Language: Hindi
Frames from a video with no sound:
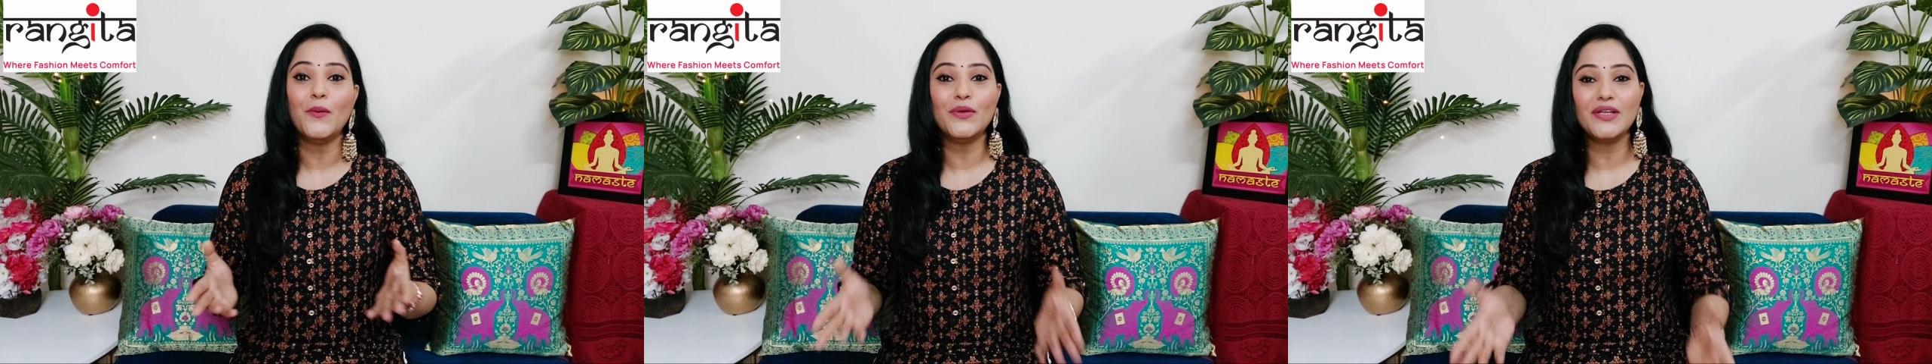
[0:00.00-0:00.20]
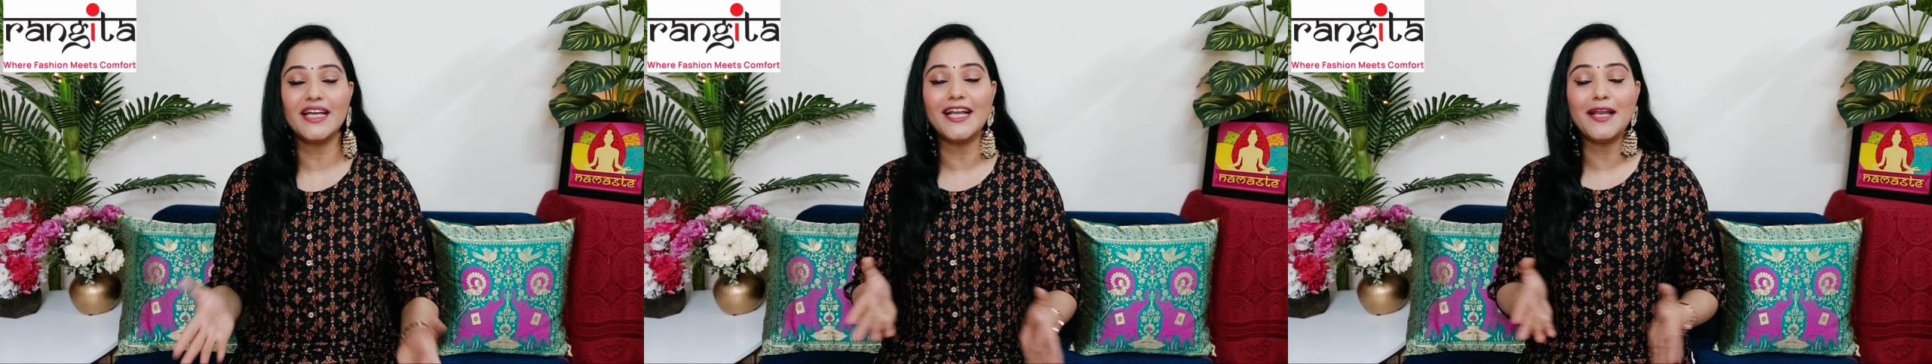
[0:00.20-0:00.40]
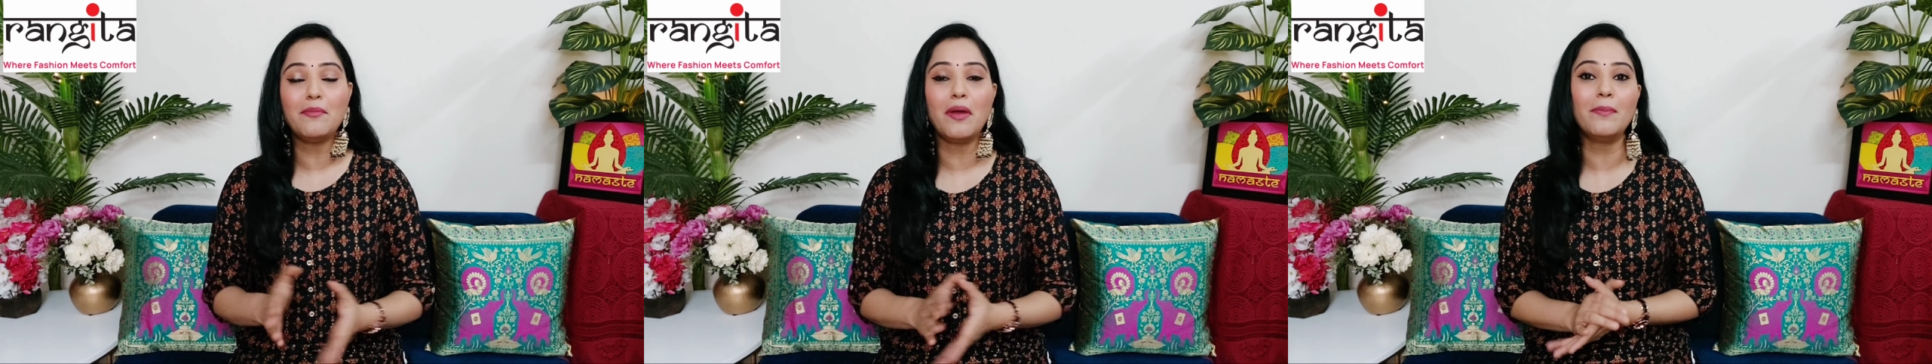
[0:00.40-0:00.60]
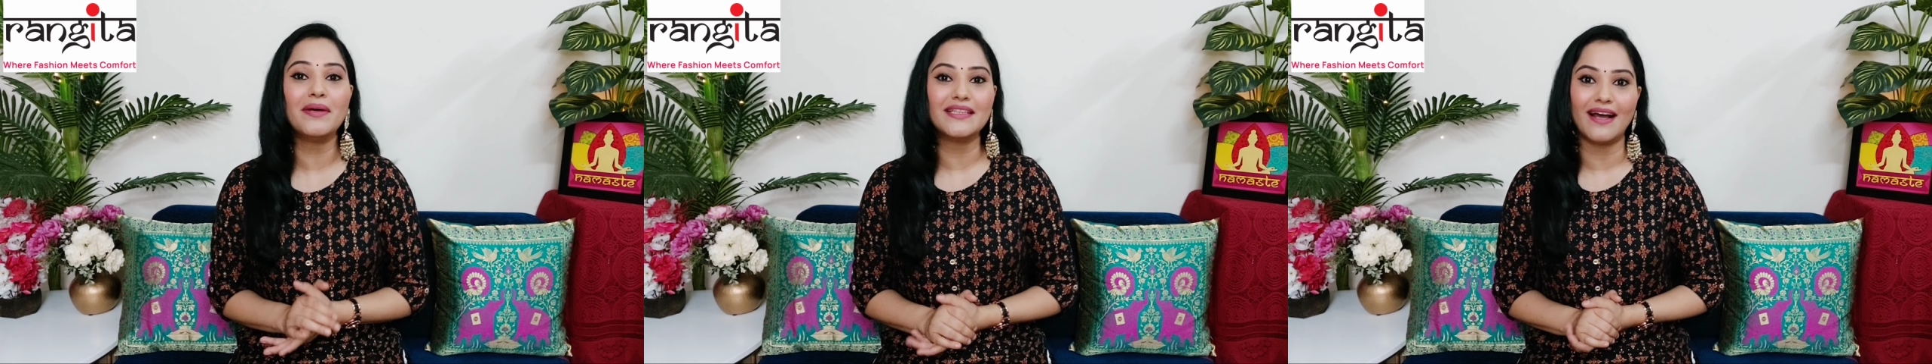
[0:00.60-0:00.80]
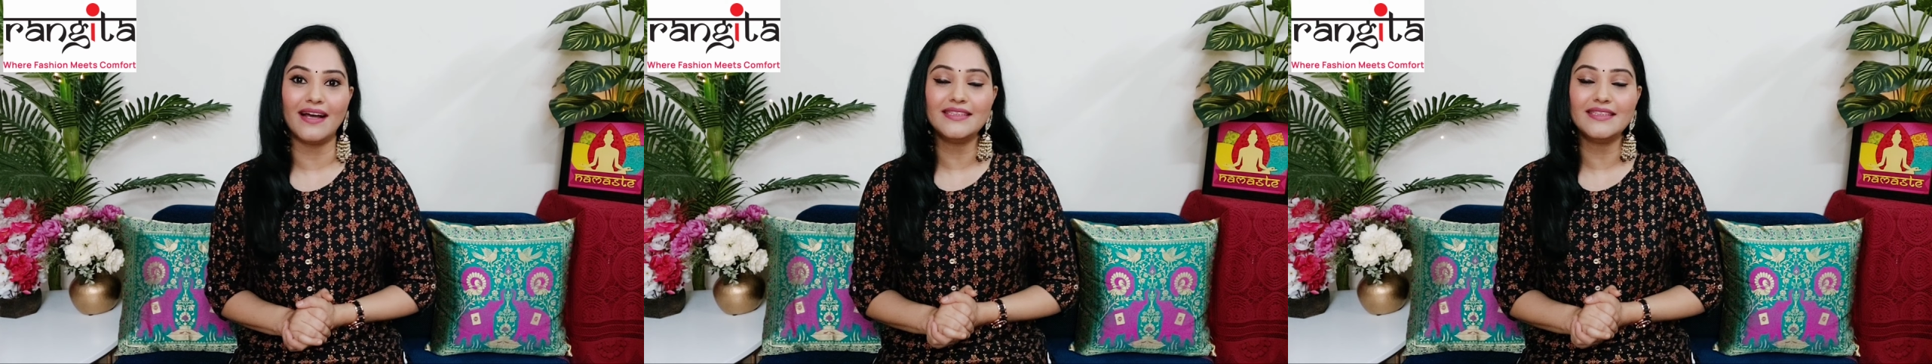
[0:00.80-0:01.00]
उनके लिए मैं
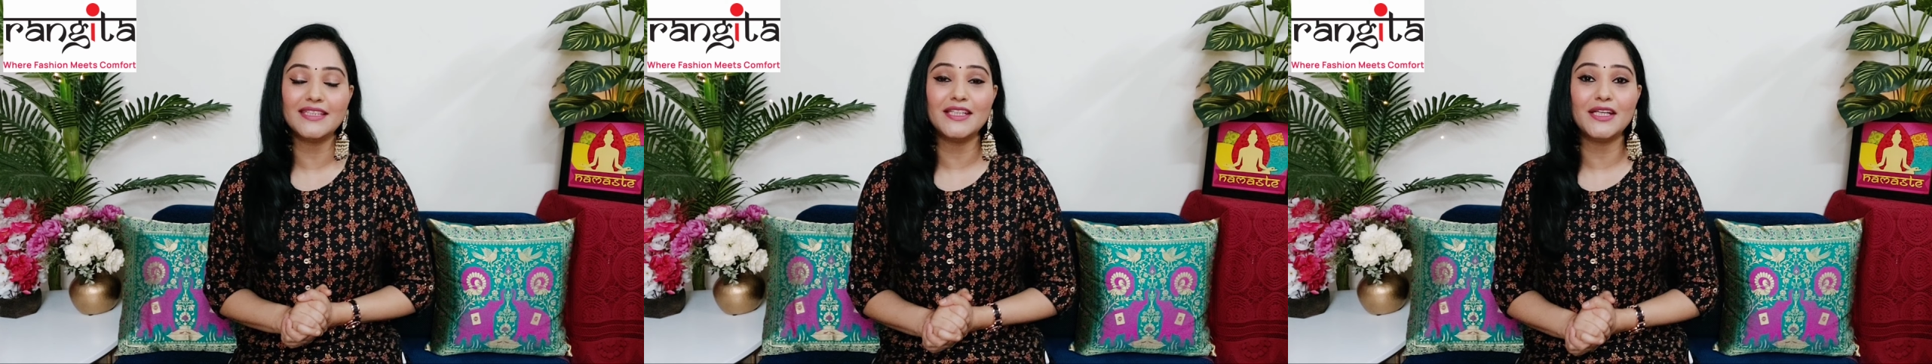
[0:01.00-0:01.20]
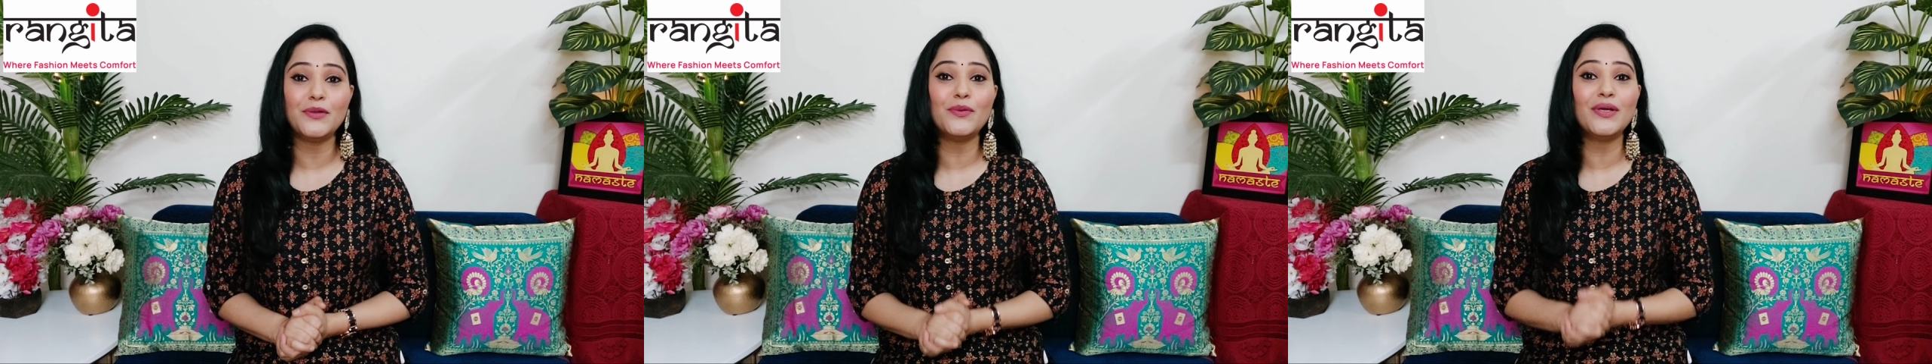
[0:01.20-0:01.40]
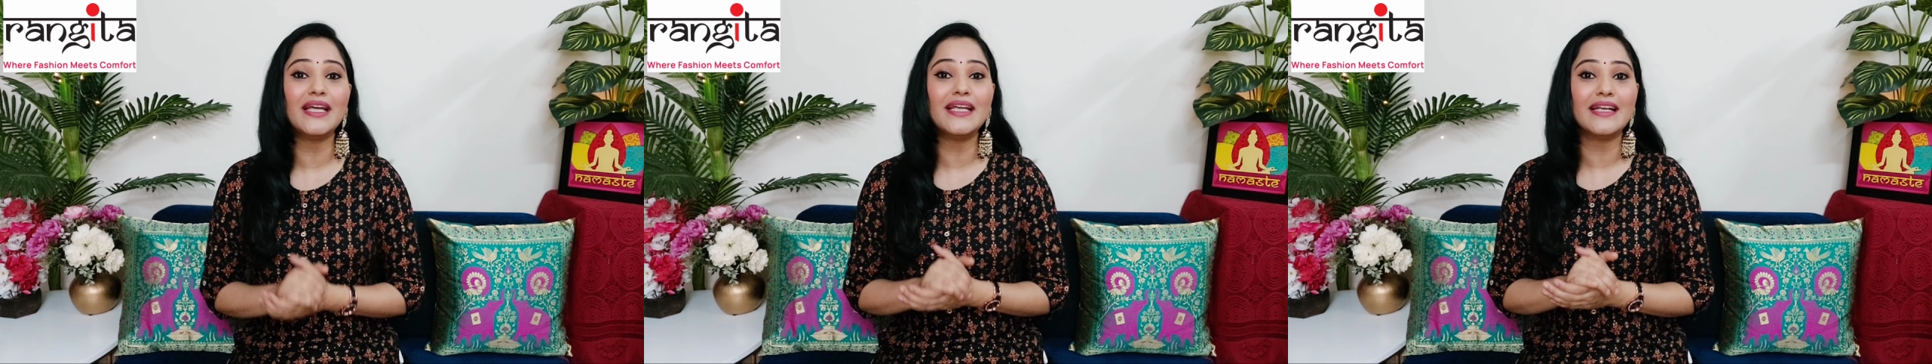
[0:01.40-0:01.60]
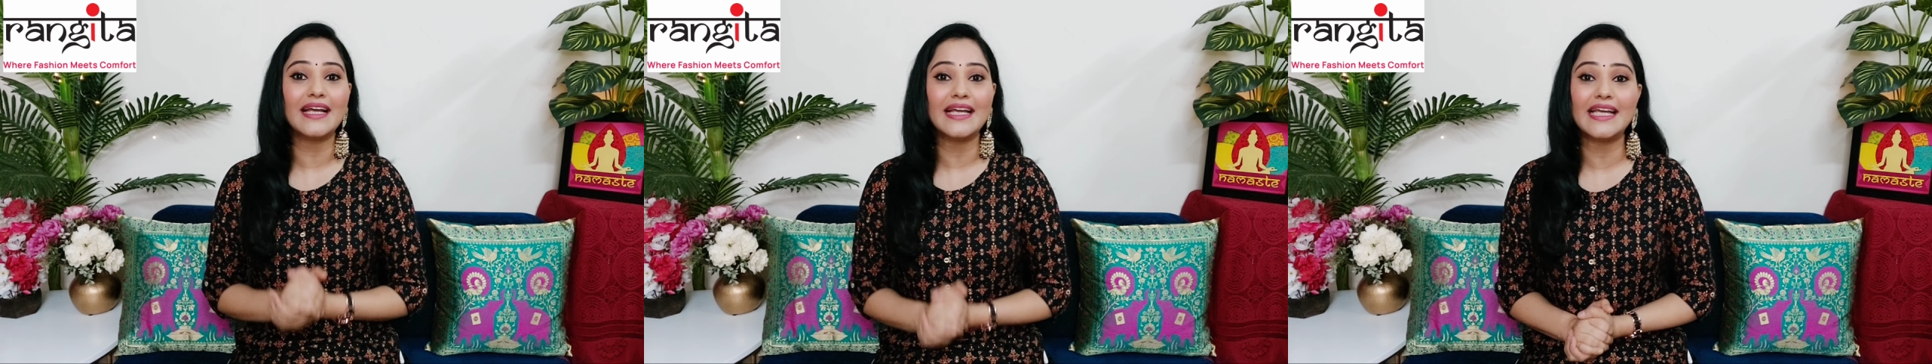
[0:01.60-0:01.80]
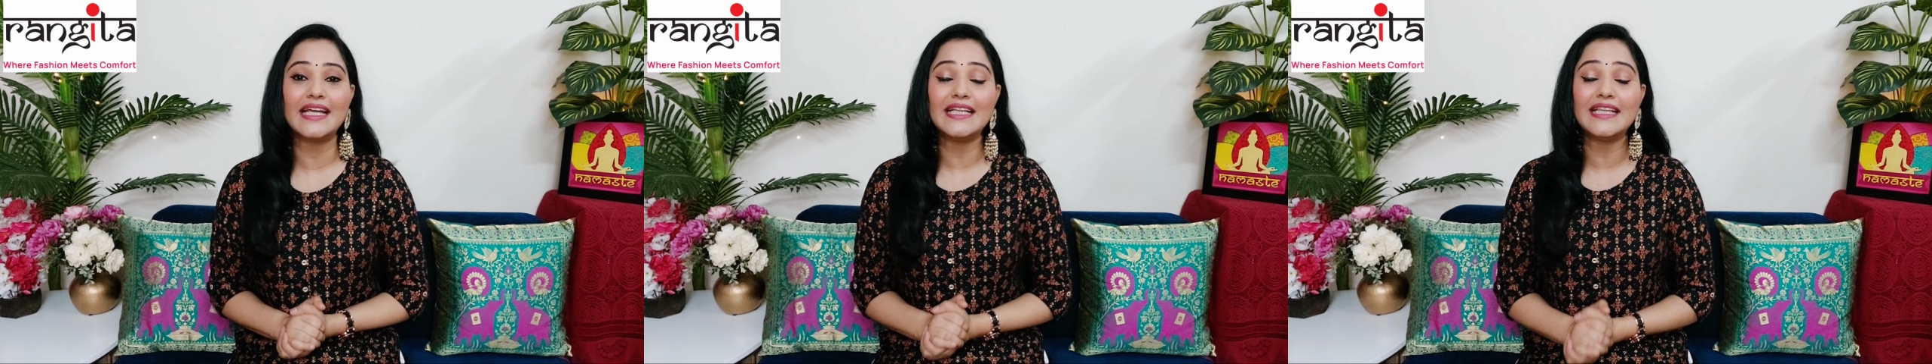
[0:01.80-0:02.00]
बता देती हूँ कि
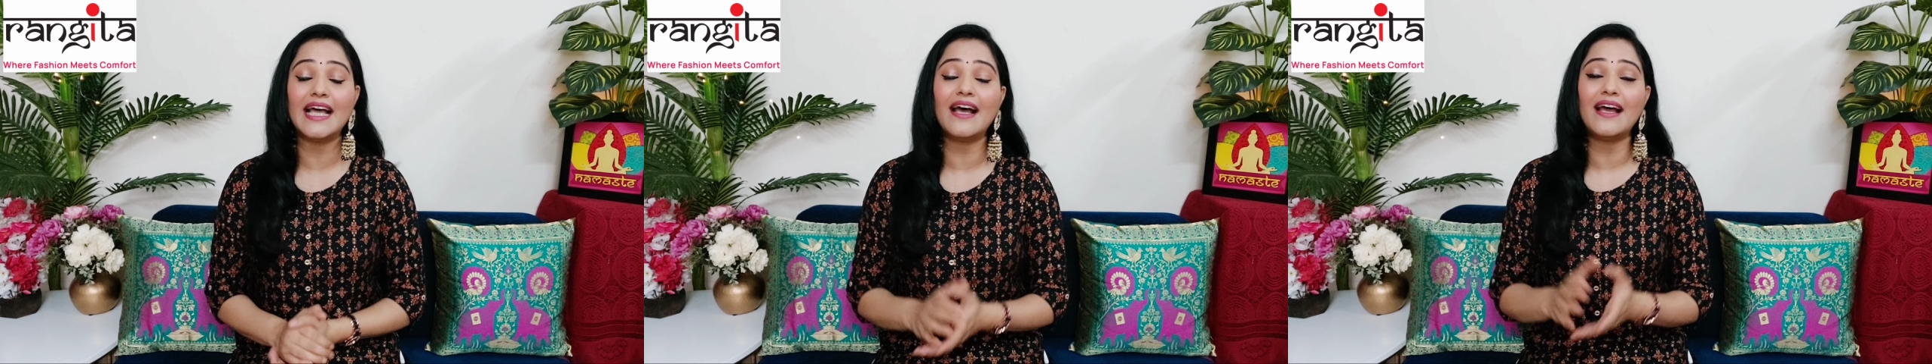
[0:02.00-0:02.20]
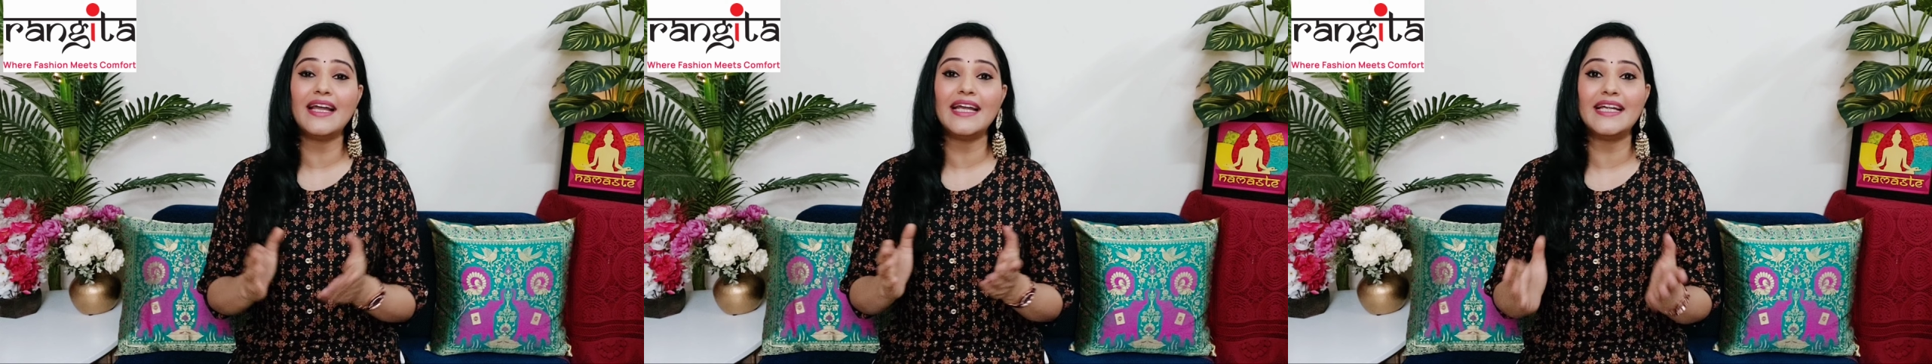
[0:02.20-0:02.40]
रंगीता